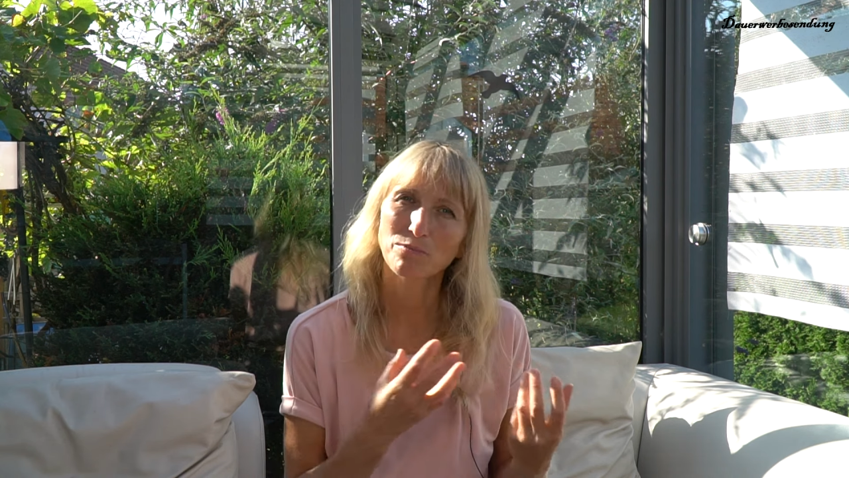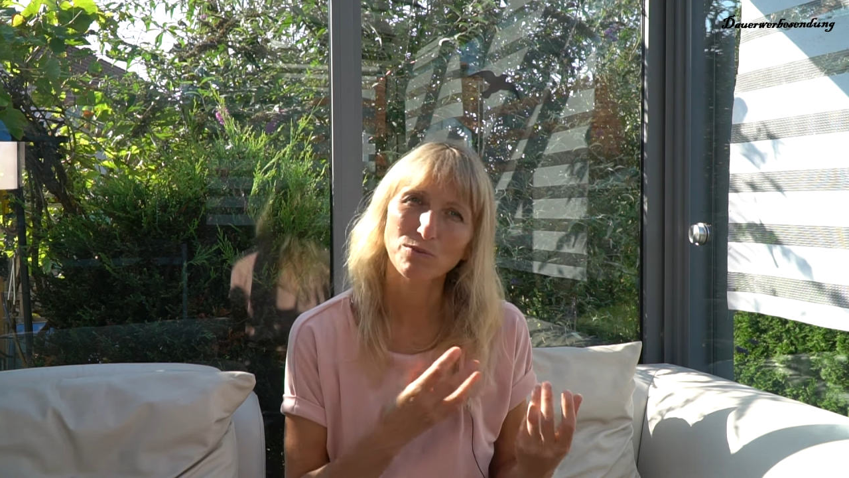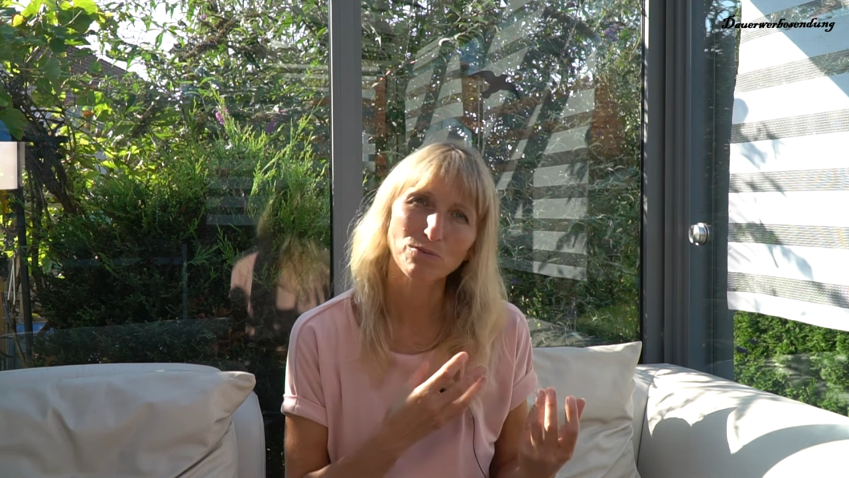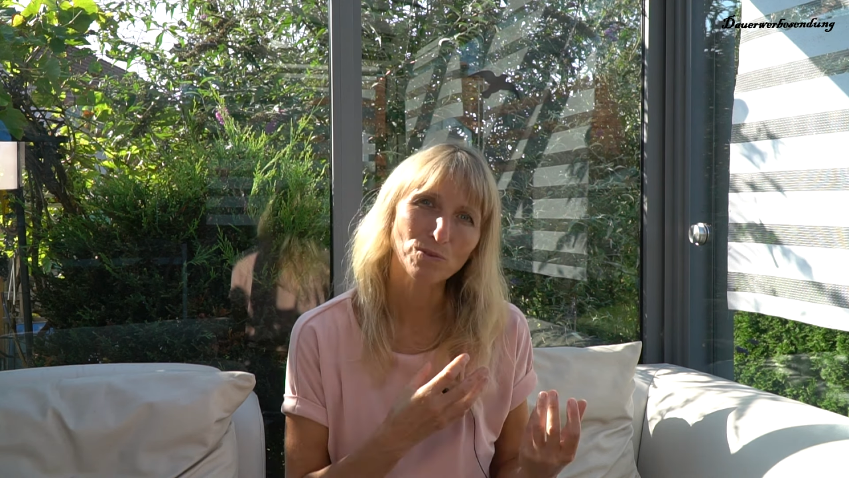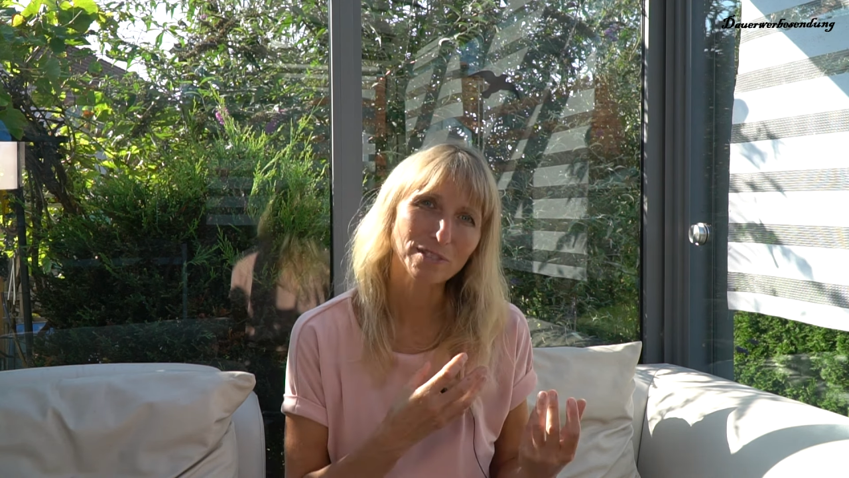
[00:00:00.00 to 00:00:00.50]

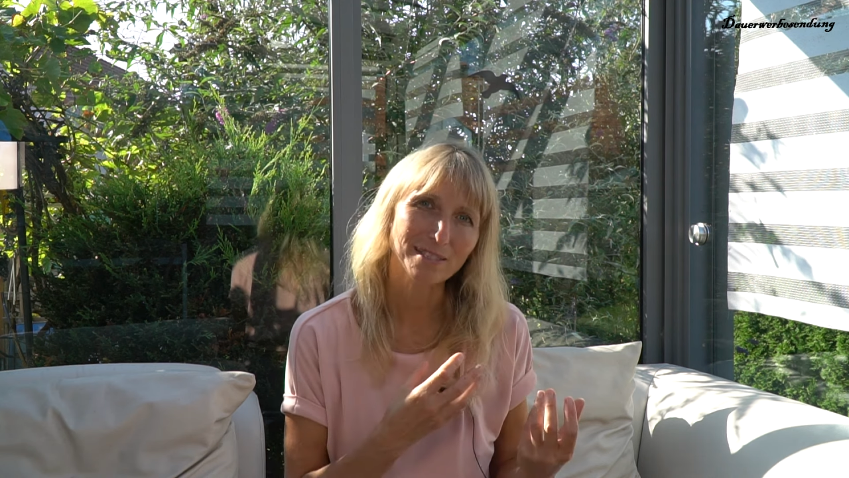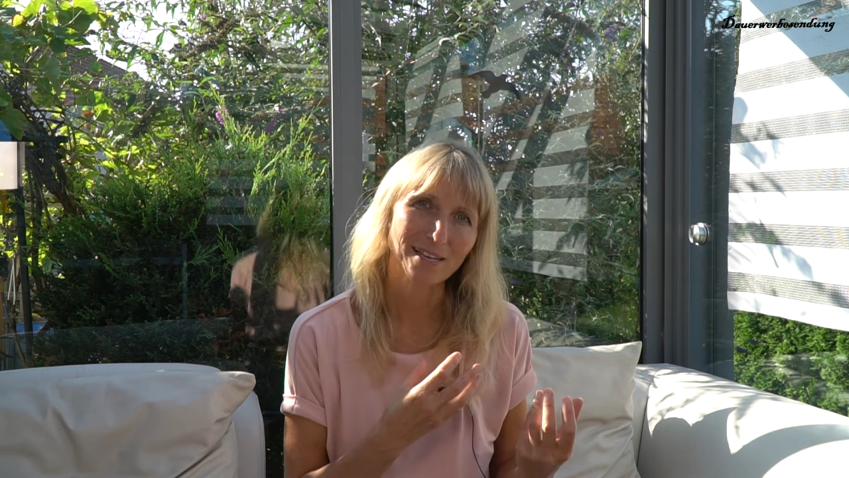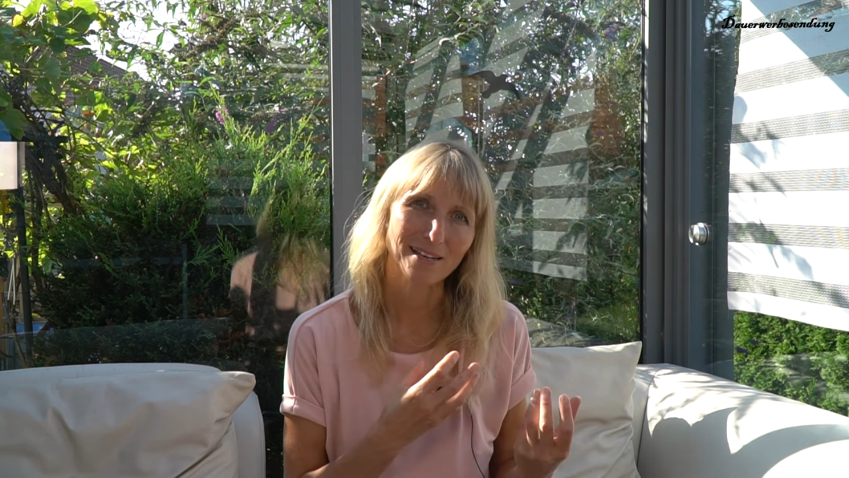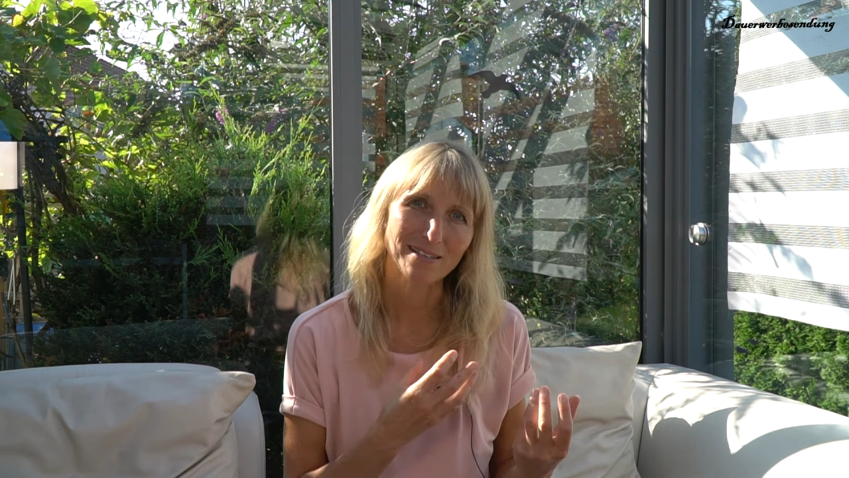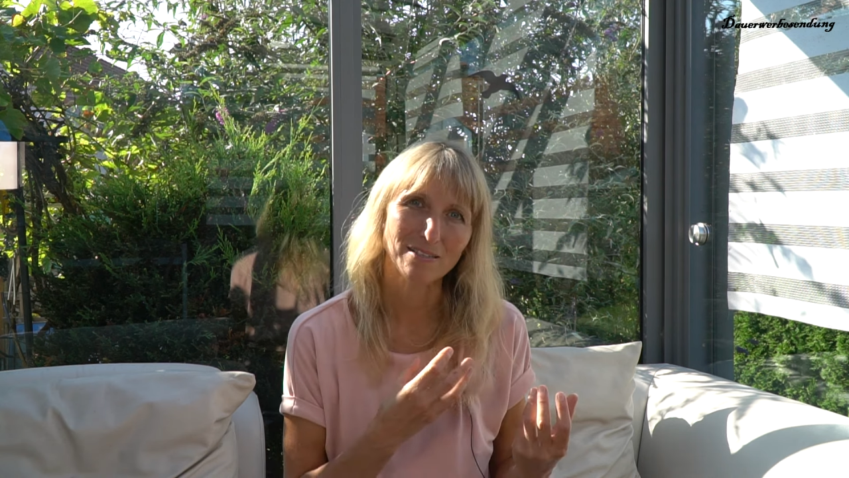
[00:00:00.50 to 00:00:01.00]

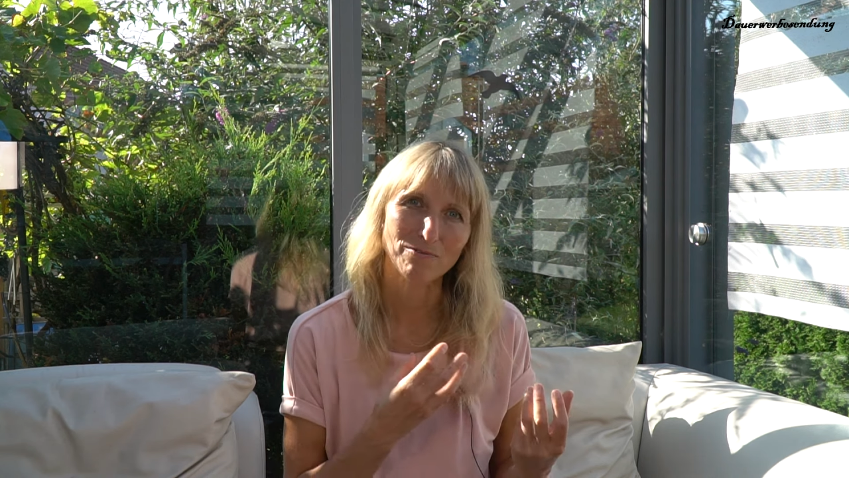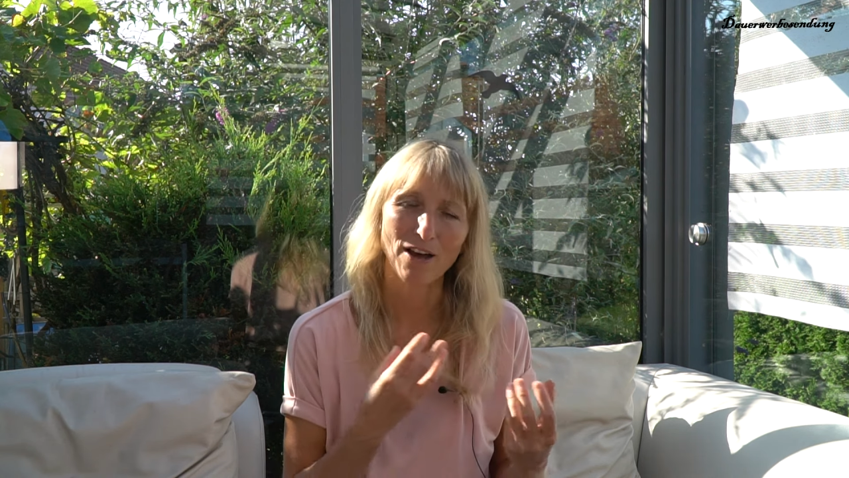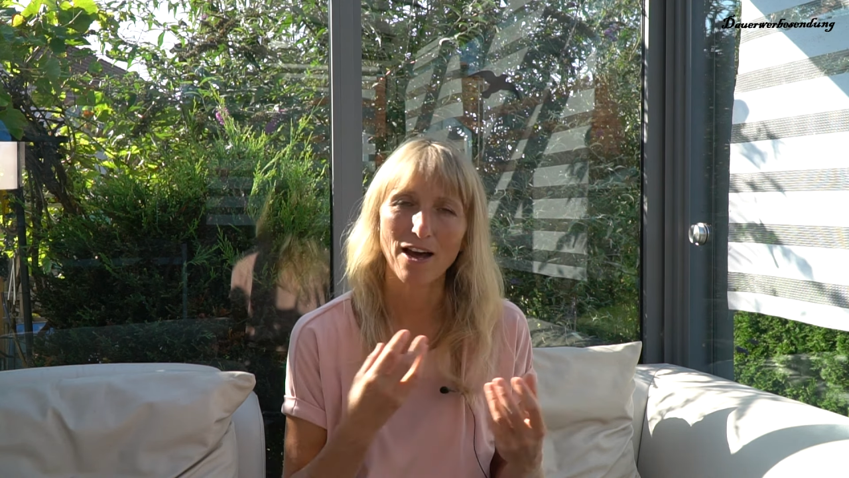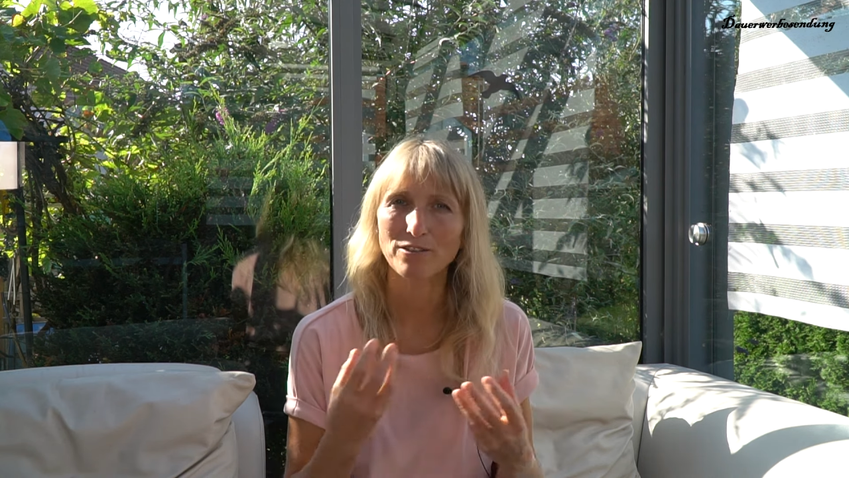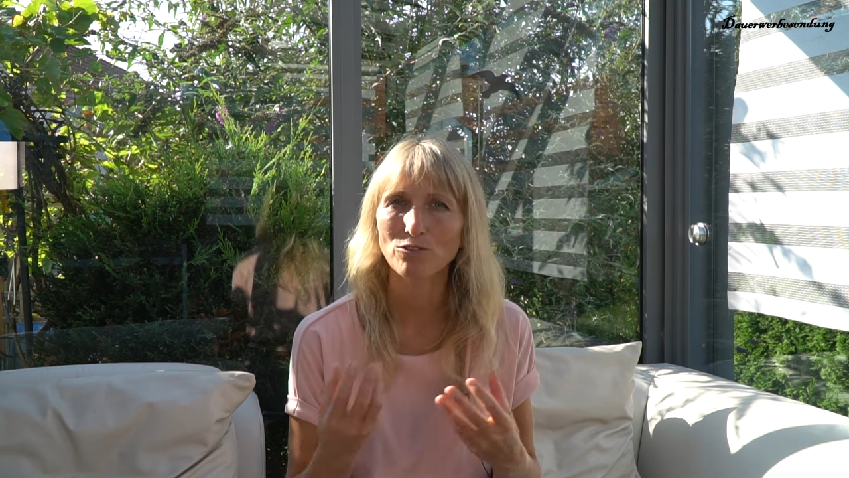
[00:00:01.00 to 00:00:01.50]

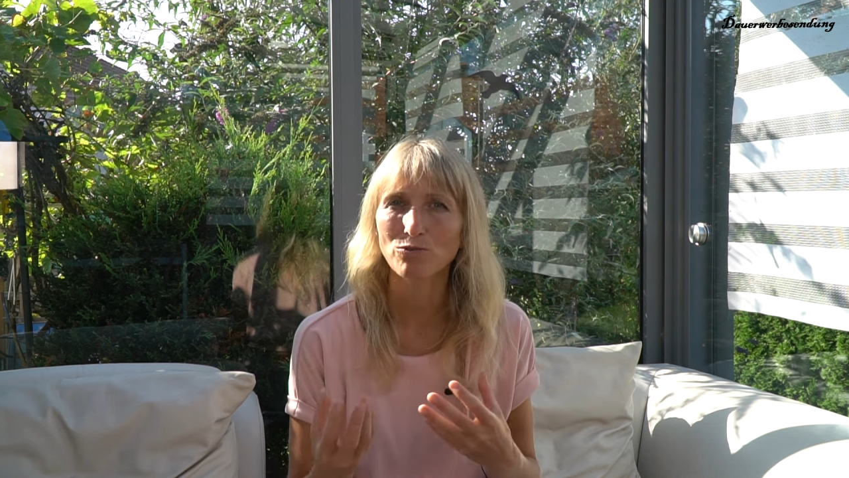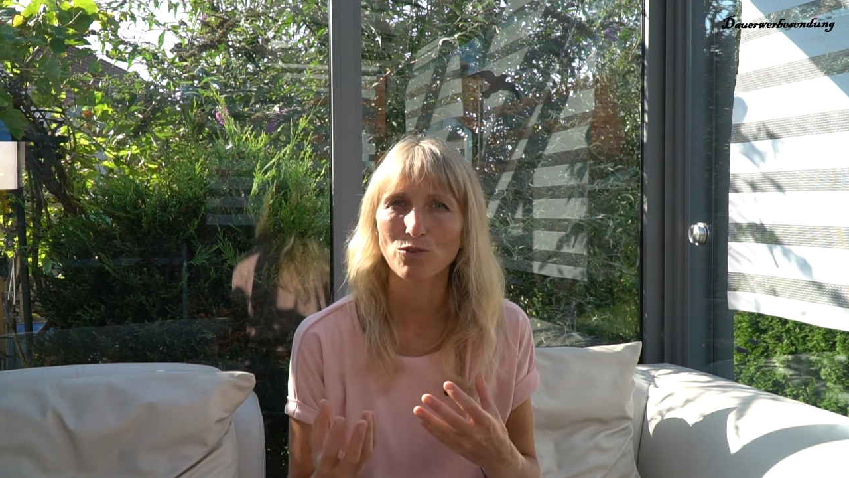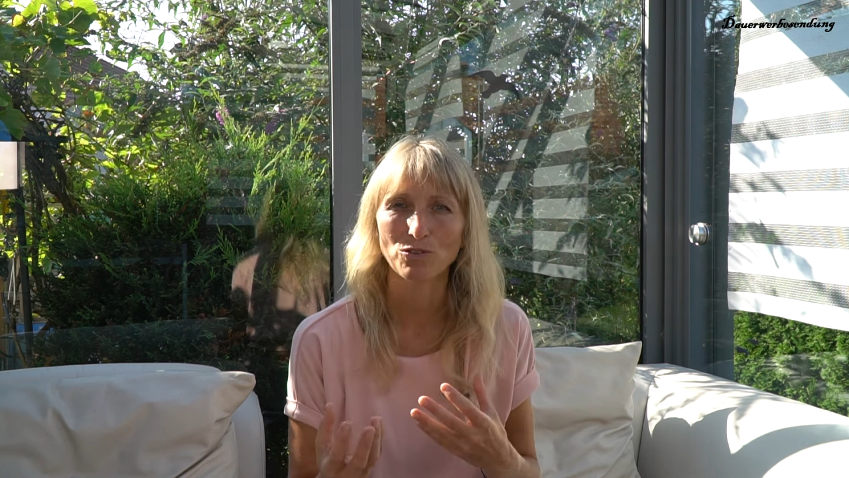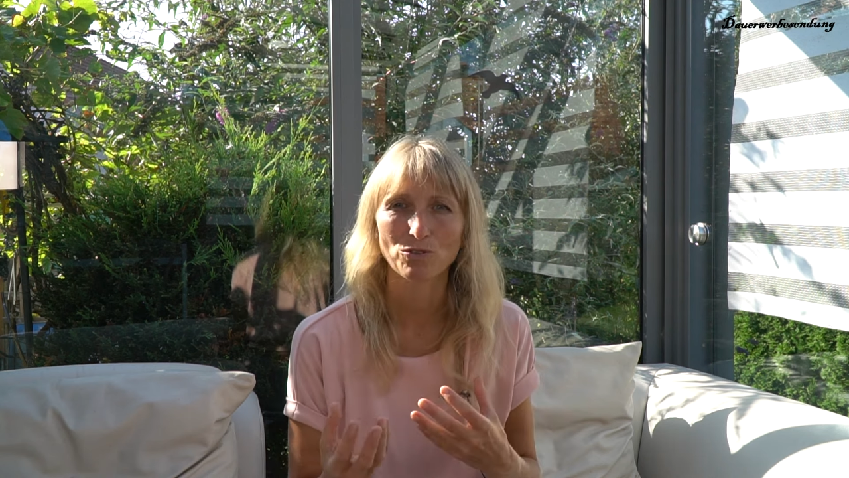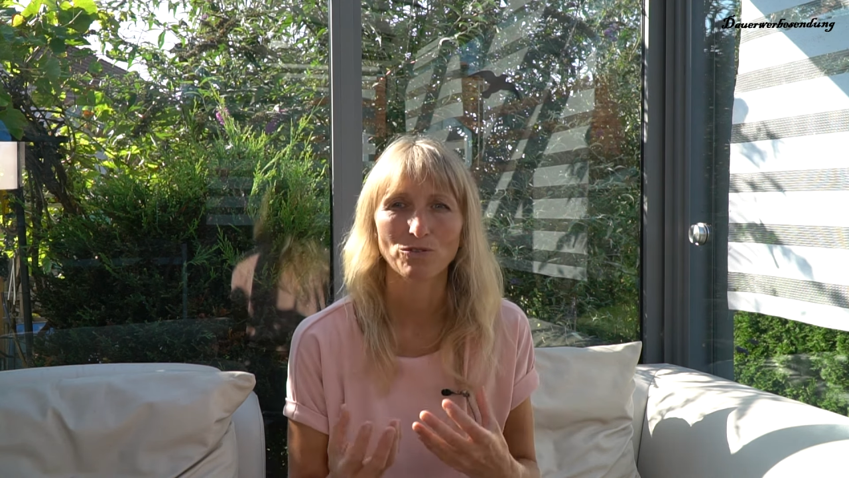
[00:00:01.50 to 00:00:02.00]

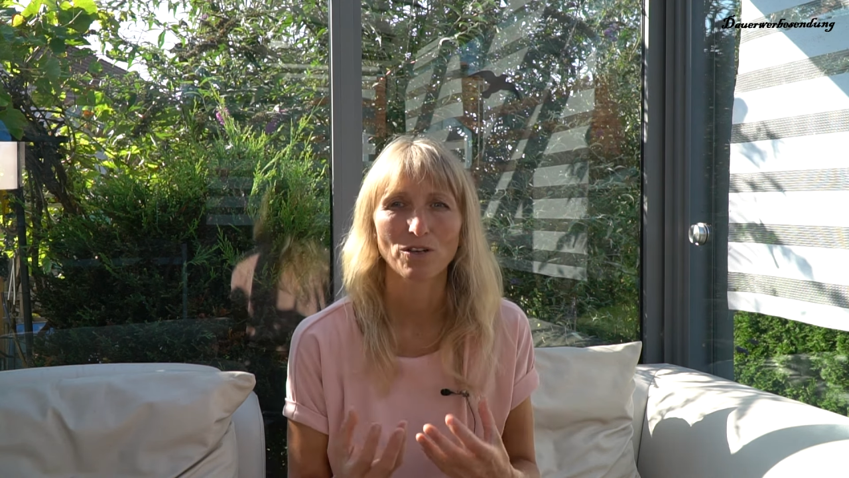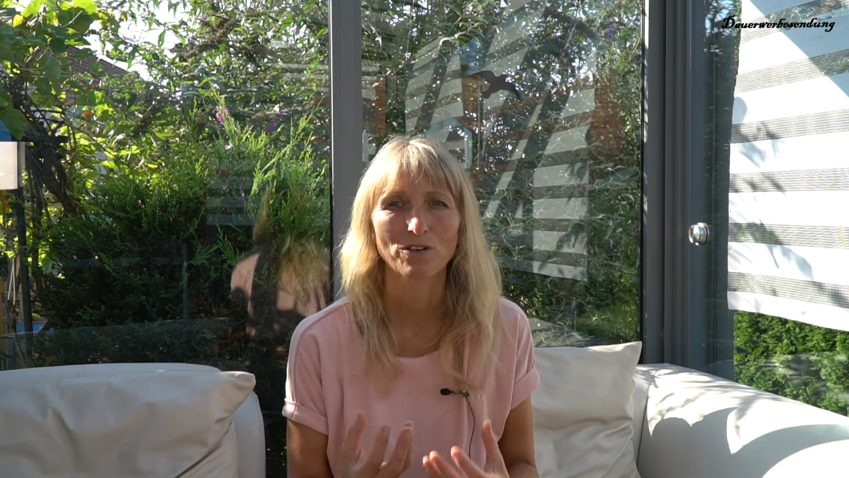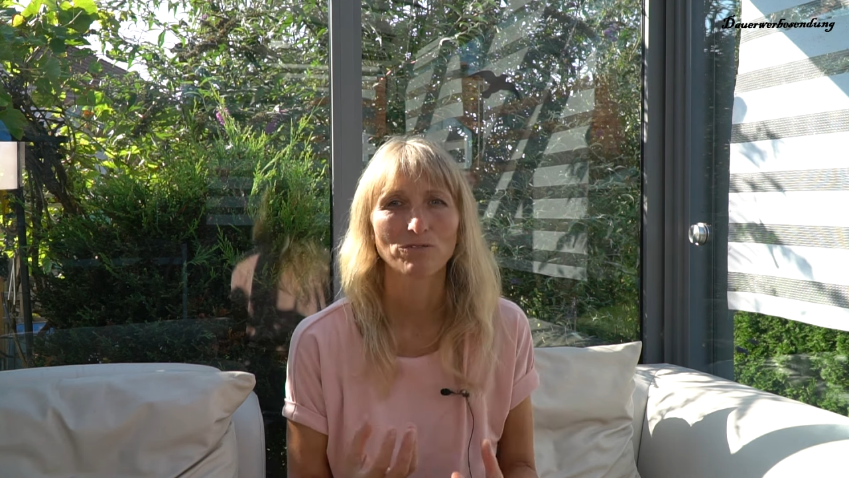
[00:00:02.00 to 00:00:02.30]
Bewusstseinsverantwortung,